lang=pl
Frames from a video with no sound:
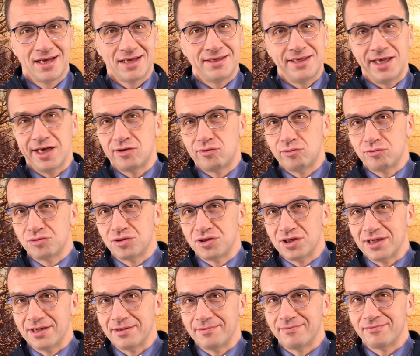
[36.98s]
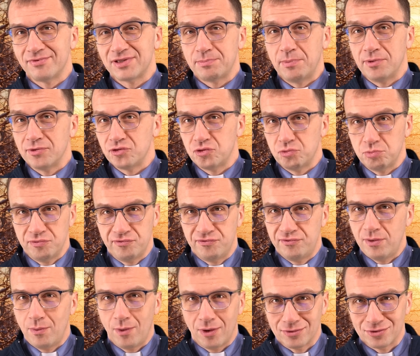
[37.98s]
Niektórzy w sposób
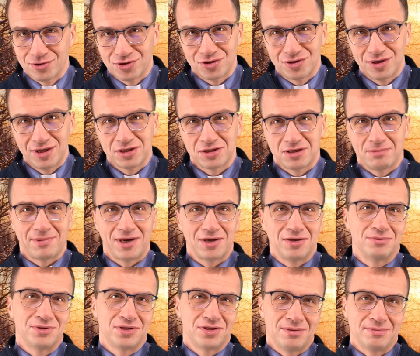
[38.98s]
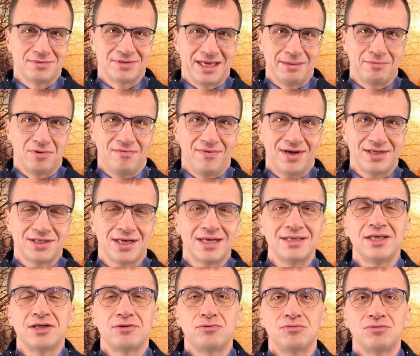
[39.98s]
wyłączny, że mają się tym zajmować, a
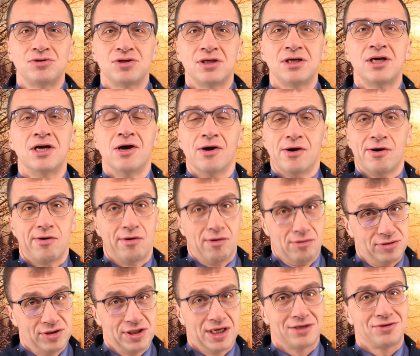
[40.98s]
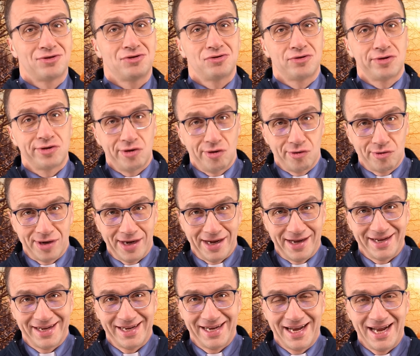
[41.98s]
niektórzy chociaż
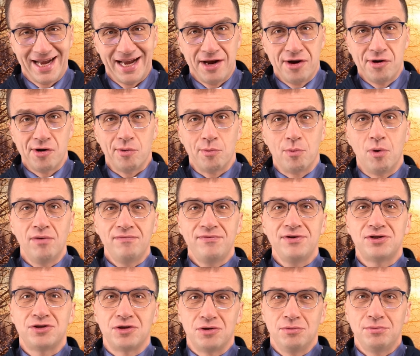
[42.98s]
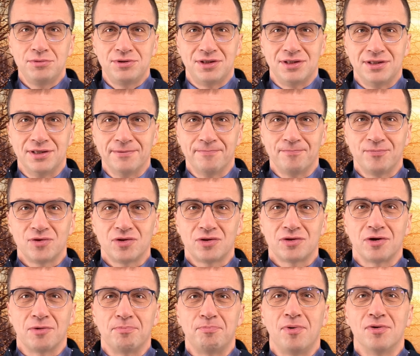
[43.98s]
trochę. Łowić ludzi
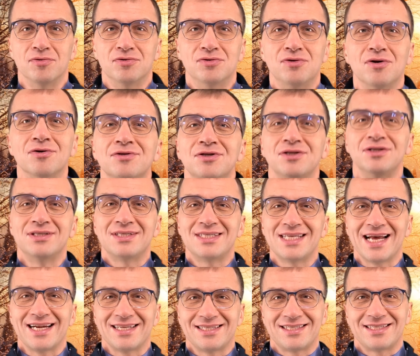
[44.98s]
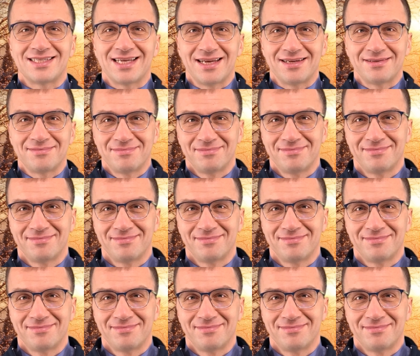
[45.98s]
to podnosić serce,